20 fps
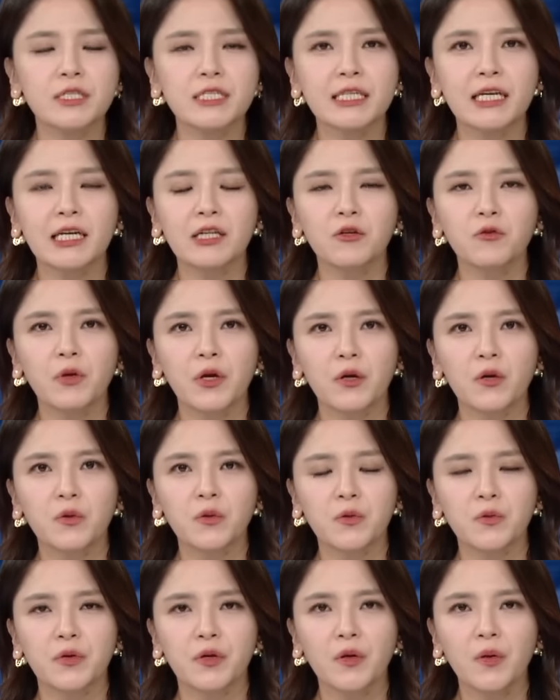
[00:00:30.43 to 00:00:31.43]
시간이
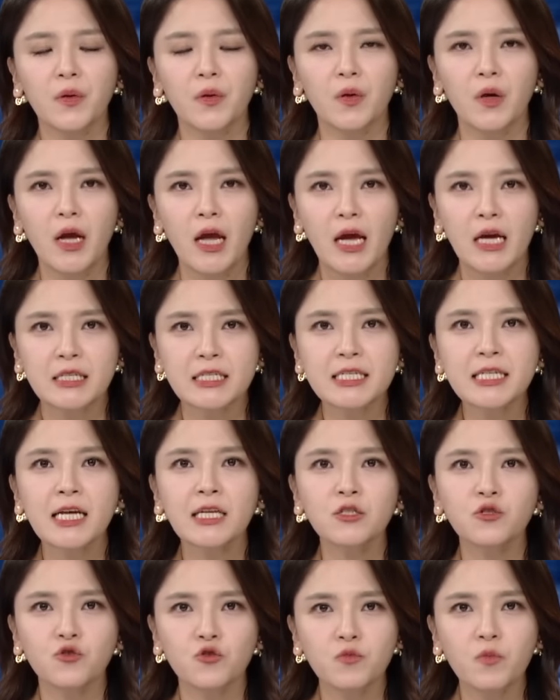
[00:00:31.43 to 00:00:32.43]
되었고요.
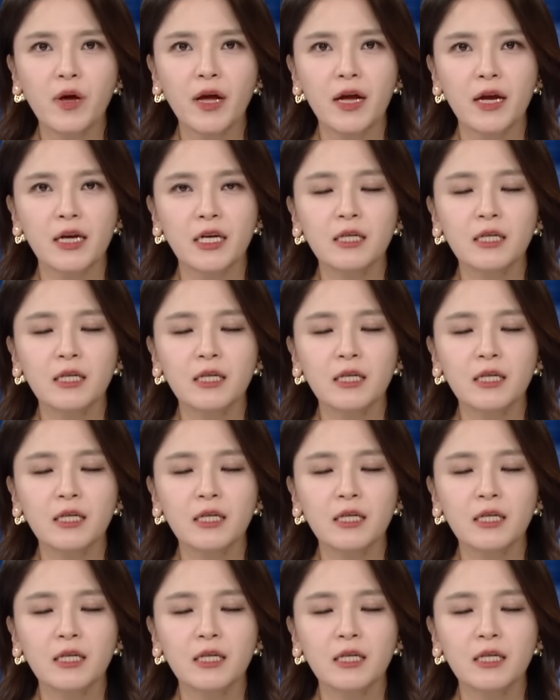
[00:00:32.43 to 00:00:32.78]
지난 주말